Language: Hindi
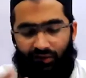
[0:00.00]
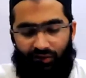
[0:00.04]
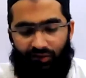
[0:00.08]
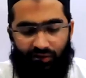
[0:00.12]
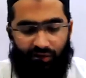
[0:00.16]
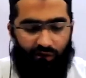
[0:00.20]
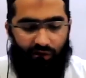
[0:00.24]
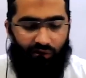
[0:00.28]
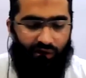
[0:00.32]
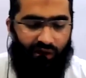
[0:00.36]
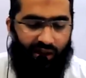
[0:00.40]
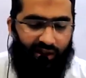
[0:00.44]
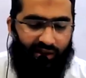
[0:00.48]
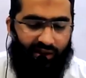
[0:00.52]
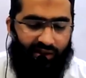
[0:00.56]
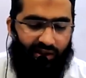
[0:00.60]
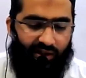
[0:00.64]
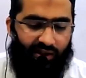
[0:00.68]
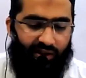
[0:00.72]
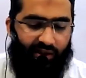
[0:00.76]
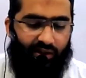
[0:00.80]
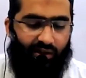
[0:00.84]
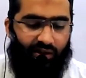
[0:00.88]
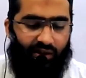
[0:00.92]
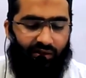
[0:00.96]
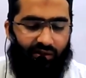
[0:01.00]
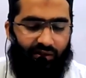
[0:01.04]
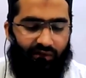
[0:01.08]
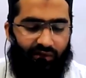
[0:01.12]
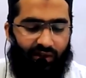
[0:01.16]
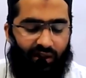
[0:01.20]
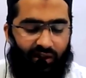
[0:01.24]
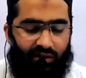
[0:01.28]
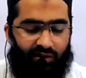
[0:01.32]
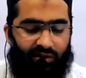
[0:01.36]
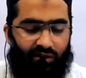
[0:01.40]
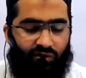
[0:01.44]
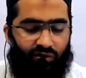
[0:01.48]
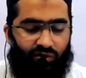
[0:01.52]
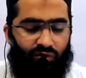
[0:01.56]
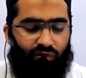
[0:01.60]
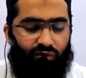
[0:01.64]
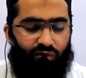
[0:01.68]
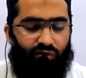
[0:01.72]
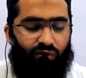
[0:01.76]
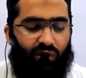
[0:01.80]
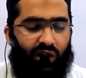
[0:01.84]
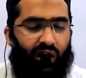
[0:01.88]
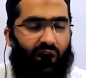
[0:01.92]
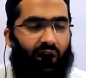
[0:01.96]
तौरात है वला
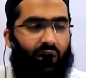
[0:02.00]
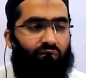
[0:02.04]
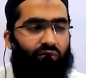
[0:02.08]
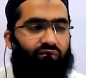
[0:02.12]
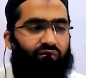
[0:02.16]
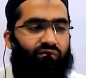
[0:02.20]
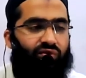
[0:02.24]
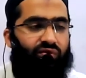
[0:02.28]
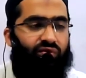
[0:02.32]
तकून अब